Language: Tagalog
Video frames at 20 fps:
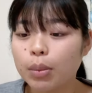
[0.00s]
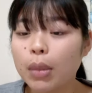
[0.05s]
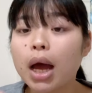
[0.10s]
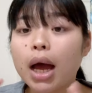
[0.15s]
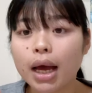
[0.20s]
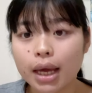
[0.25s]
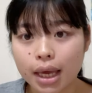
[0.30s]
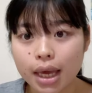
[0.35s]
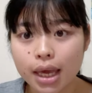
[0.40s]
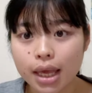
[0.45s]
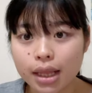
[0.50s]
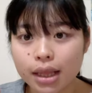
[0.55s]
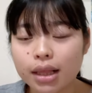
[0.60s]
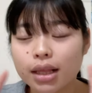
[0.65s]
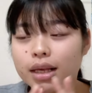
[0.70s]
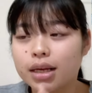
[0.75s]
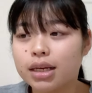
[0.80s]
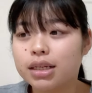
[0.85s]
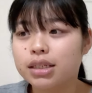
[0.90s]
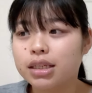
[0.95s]

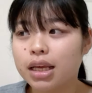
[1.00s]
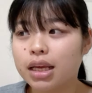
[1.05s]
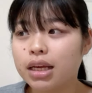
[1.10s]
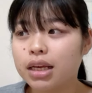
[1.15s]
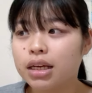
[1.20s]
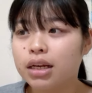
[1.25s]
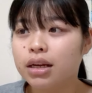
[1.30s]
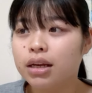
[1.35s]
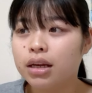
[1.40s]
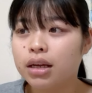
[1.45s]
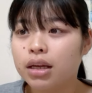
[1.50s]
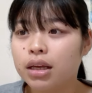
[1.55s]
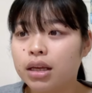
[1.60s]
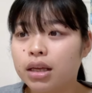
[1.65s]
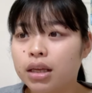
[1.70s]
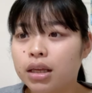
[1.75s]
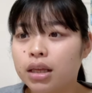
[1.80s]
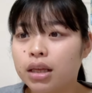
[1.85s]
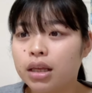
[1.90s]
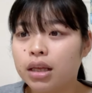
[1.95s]
Bakit? Kasi
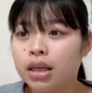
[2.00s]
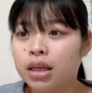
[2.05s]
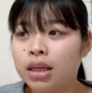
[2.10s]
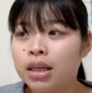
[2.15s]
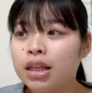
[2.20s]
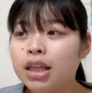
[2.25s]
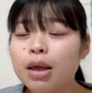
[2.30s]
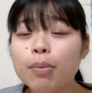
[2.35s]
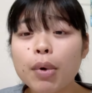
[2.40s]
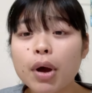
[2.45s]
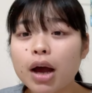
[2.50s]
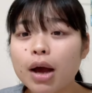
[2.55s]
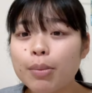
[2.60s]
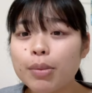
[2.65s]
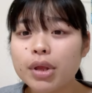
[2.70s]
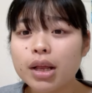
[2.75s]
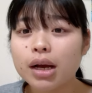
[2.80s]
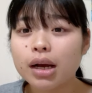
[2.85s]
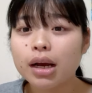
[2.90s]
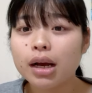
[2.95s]
hindi pa
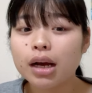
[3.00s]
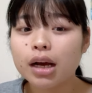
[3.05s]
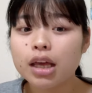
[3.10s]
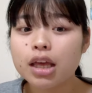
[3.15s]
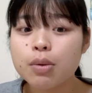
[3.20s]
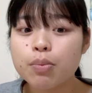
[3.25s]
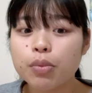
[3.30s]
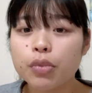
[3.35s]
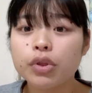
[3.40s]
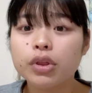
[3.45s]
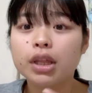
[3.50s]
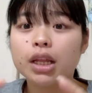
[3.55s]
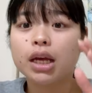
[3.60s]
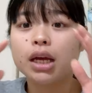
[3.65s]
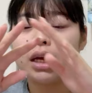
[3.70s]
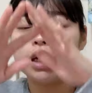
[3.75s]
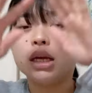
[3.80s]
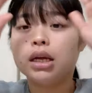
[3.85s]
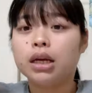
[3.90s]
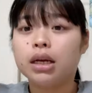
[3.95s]
kami nakakaipon
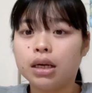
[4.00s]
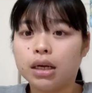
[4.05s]
na